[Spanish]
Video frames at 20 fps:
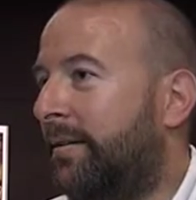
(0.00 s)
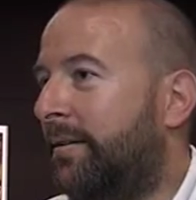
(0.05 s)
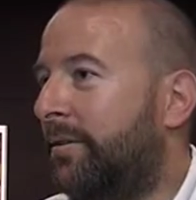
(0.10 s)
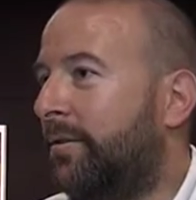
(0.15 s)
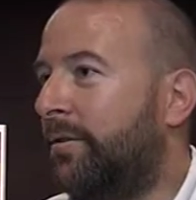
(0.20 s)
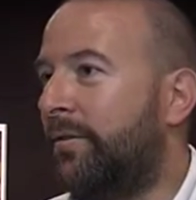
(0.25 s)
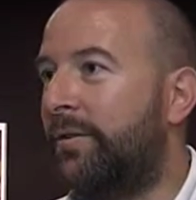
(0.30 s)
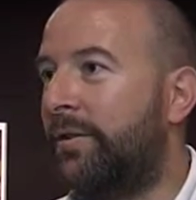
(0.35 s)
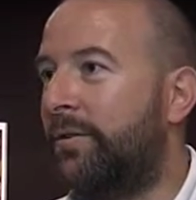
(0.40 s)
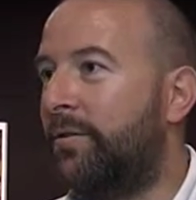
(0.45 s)
hacen
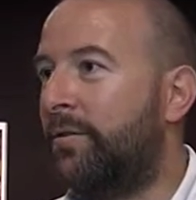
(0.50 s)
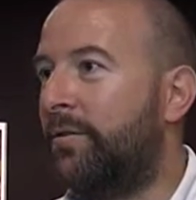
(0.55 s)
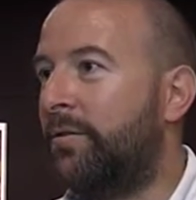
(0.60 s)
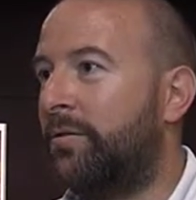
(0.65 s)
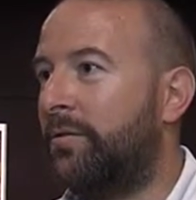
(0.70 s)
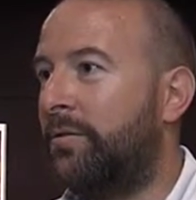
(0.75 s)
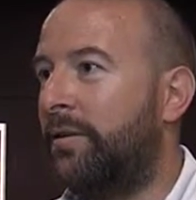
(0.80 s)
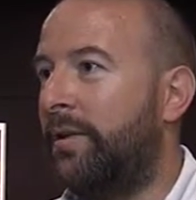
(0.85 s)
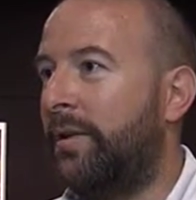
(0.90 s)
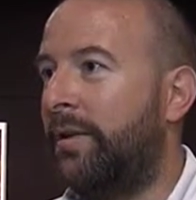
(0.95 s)

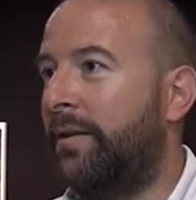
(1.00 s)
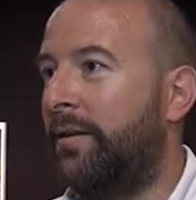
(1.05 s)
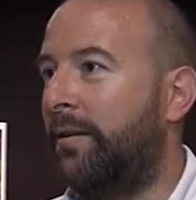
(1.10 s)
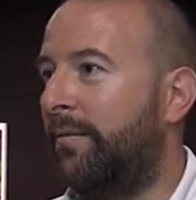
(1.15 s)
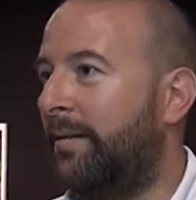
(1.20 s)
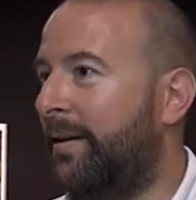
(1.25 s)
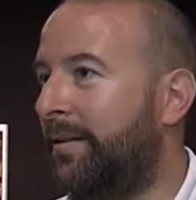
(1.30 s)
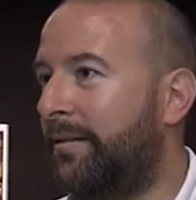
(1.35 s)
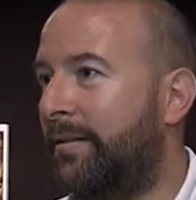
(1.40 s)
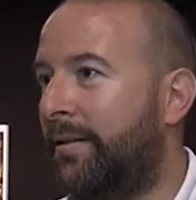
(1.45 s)
conciertos de,
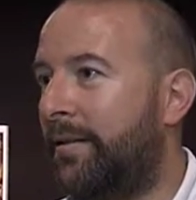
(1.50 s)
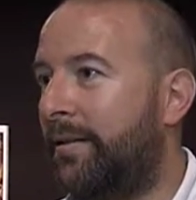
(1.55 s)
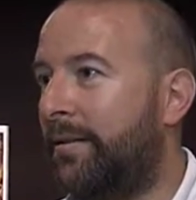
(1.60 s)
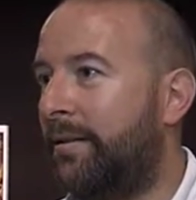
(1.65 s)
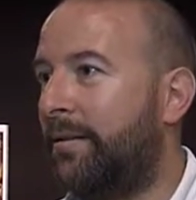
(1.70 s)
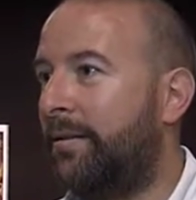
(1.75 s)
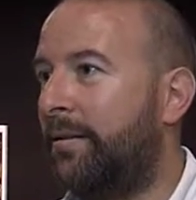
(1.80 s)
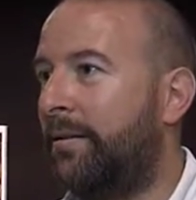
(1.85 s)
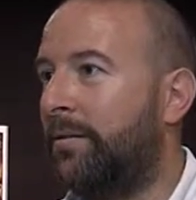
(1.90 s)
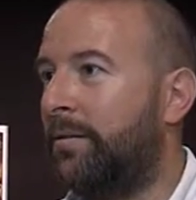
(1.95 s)

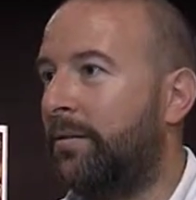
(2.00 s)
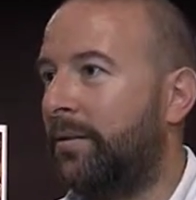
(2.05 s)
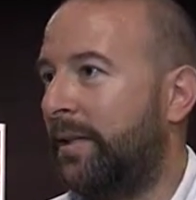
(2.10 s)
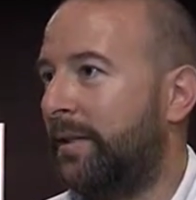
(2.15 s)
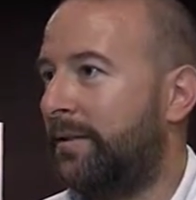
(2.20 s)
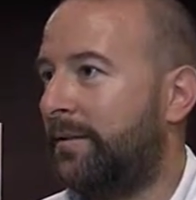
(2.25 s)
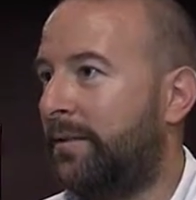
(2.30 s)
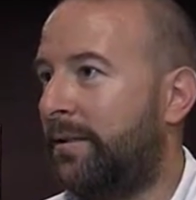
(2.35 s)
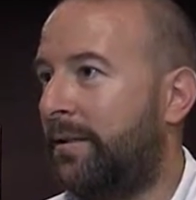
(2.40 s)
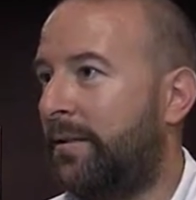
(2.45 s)
bandas, de
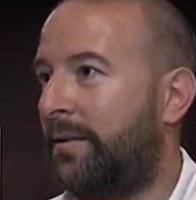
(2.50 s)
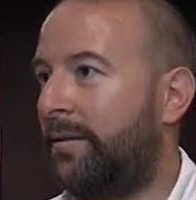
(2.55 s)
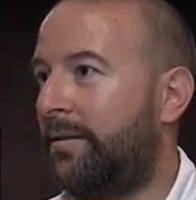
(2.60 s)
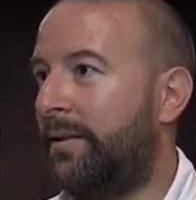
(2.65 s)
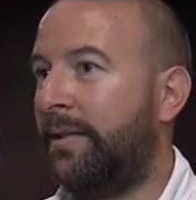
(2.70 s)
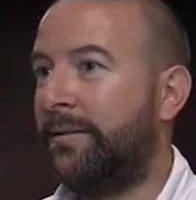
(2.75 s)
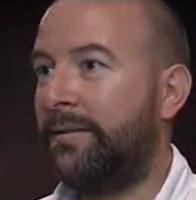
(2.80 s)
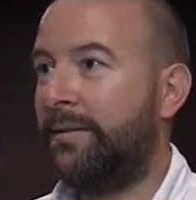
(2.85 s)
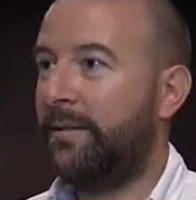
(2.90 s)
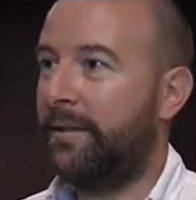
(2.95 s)
orquestas,
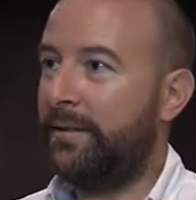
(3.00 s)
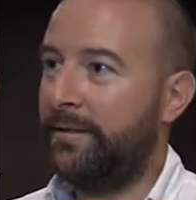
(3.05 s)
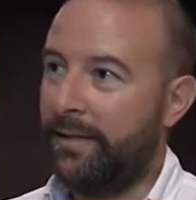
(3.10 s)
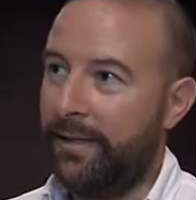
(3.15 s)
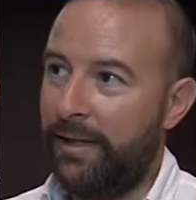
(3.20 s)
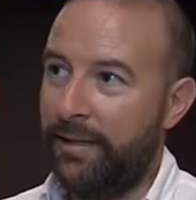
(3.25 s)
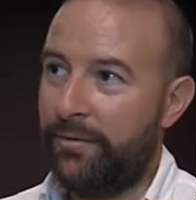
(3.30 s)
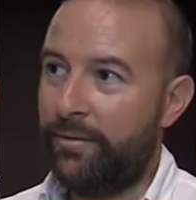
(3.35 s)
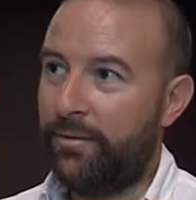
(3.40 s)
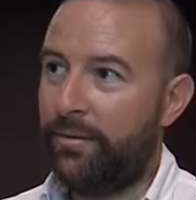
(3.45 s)
ya que se trae
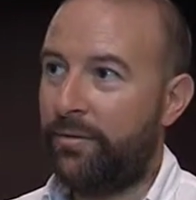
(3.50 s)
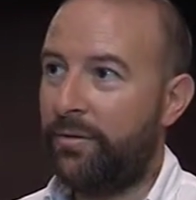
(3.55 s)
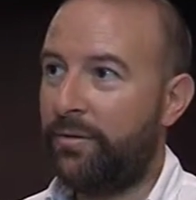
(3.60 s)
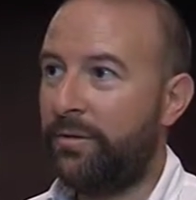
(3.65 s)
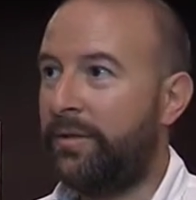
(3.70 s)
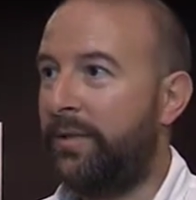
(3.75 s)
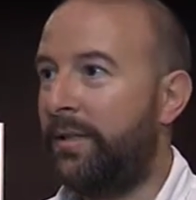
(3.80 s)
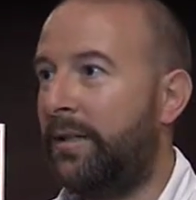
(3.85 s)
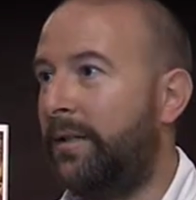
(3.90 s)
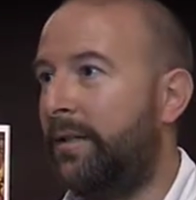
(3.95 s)
teatro,
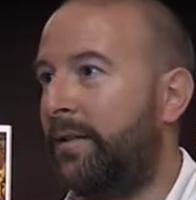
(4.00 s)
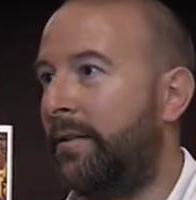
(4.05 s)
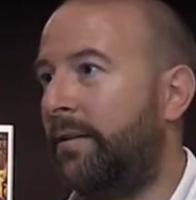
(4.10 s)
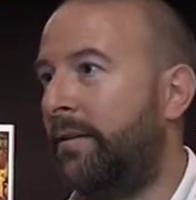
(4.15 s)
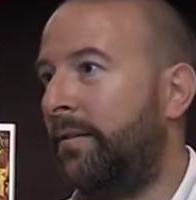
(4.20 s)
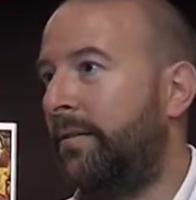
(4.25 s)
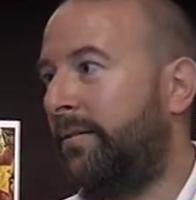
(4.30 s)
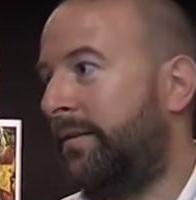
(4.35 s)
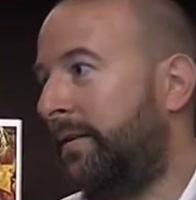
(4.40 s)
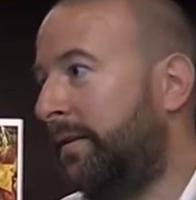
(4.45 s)
se
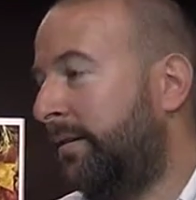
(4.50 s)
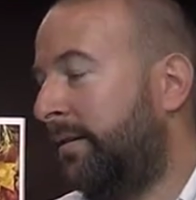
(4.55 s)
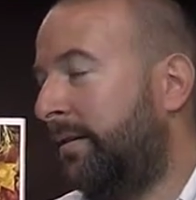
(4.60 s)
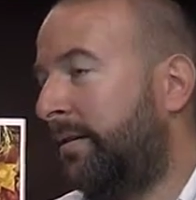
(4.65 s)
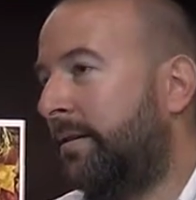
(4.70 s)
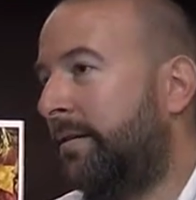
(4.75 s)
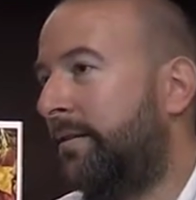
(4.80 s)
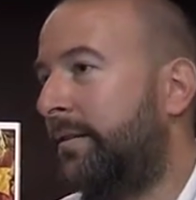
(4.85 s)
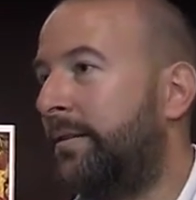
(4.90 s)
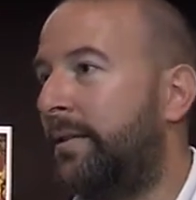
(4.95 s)
trae
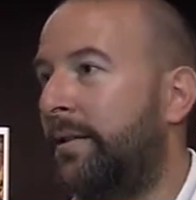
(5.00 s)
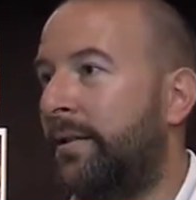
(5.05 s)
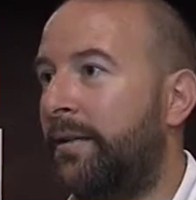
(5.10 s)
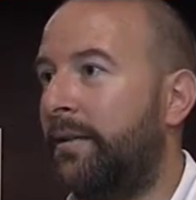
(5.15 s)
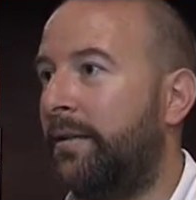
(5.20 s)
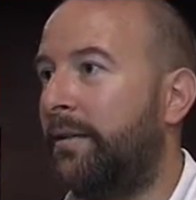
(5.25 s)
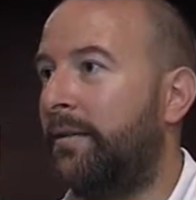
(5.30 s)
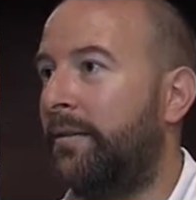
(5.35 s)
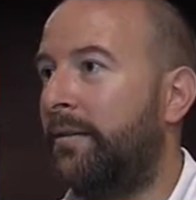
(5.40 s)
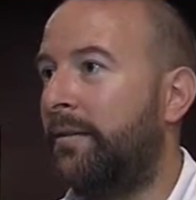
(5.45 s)
cine, se
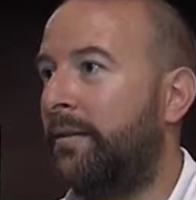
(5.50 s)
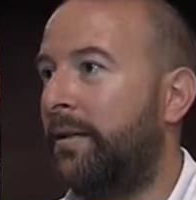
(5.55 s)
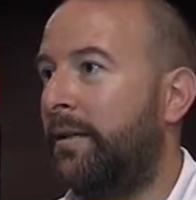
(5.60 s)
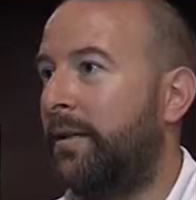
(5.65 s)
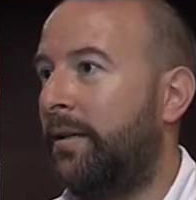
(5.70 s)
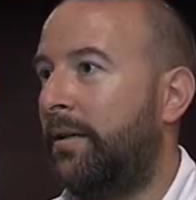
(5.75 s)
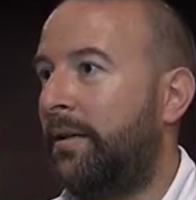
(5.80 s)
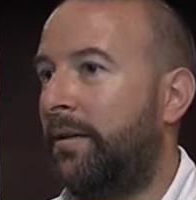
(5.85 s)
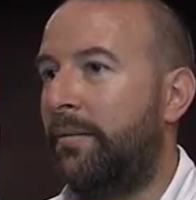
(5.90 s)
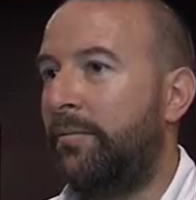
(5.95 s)
trae eh,
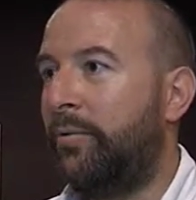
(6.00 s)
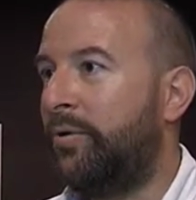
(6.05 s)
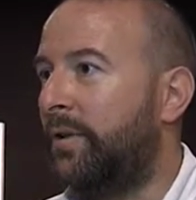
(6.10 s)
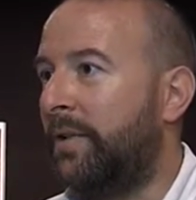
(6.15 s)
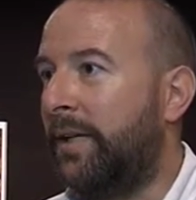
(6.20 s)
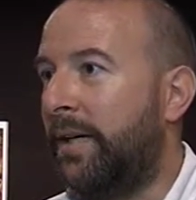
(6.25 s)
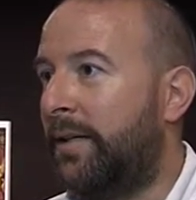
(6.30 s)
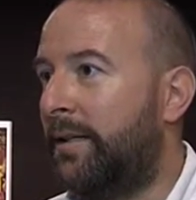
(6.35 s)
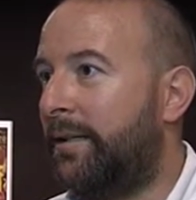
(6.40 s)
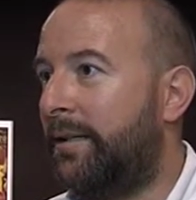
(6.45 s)

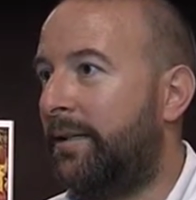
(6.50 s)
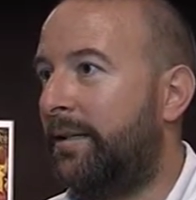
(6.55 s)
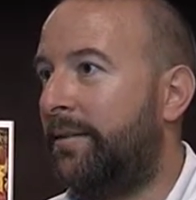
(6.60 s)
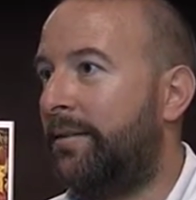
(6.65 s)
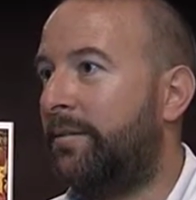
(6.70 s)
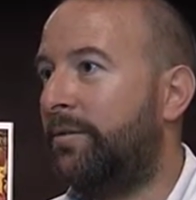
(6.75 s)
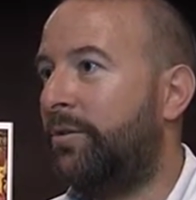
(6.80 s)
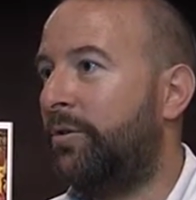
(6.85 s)
musicales.